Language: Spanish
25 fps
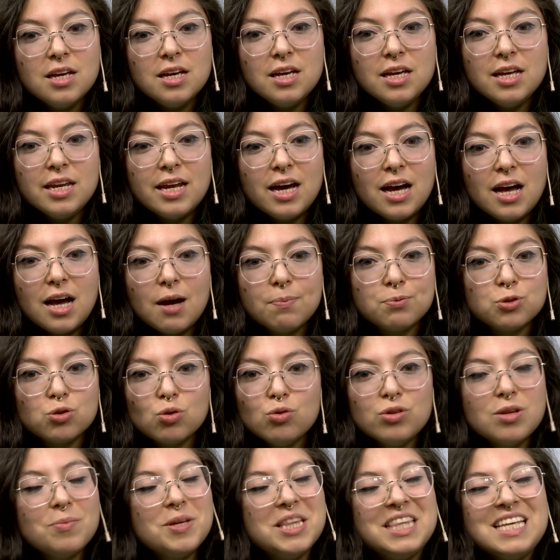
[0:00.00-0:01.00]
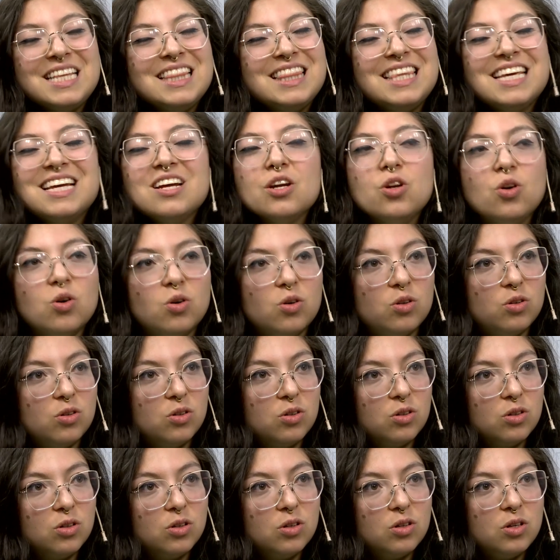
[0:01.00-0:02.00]
era absolutamente indigno
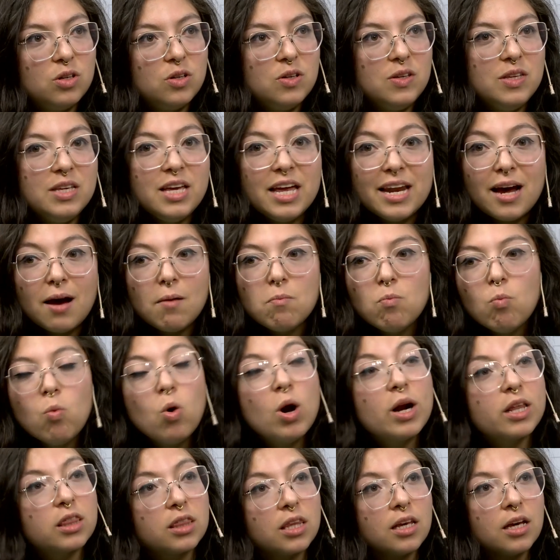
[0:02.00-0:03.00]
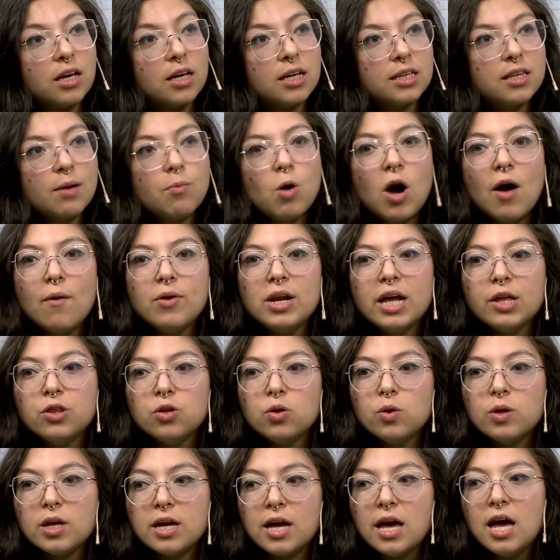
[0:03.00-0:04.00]
y era muerte. Estamos
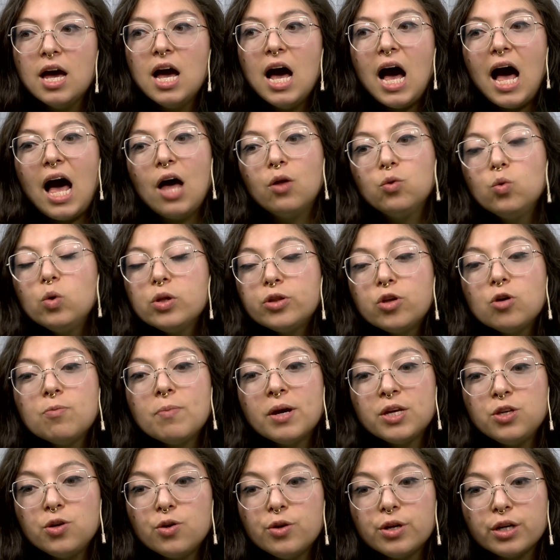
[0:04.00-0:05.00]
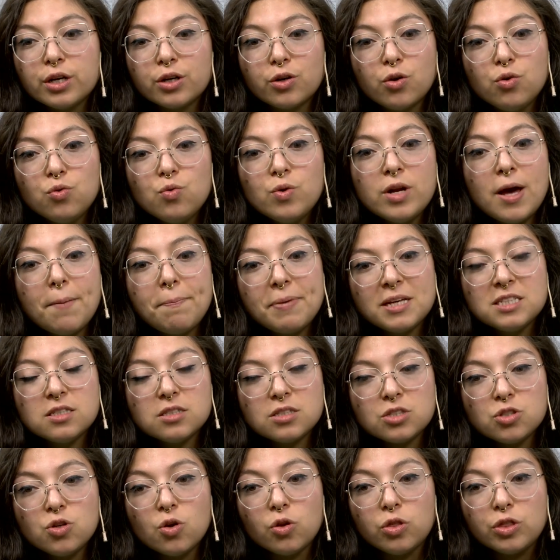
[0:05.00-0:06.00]
hablando de adultos mayores con una
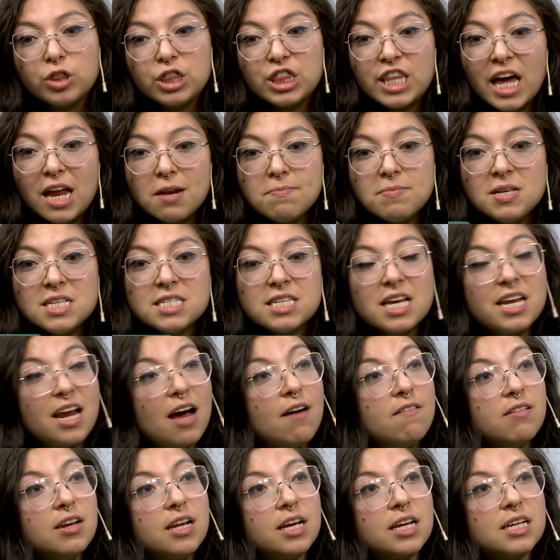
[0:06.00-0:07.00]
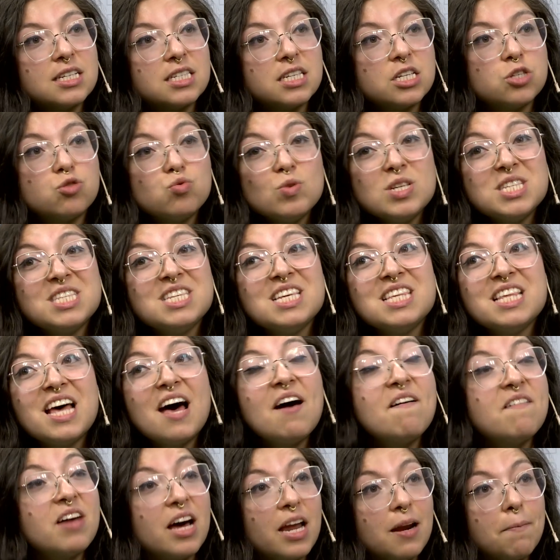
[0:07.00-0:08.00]
pensión tan miserable que se
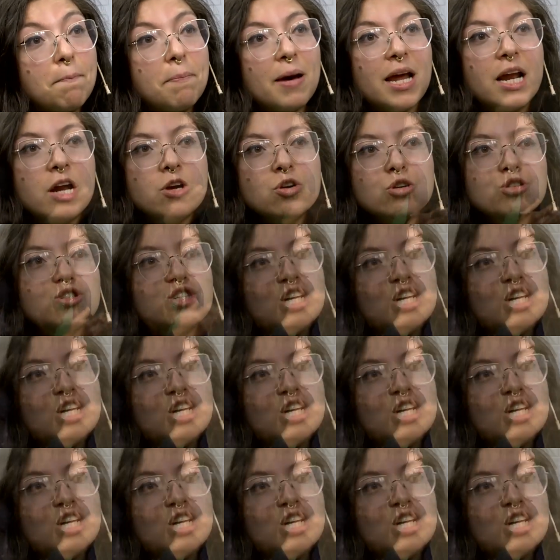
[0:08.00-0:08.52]
suicidaban para no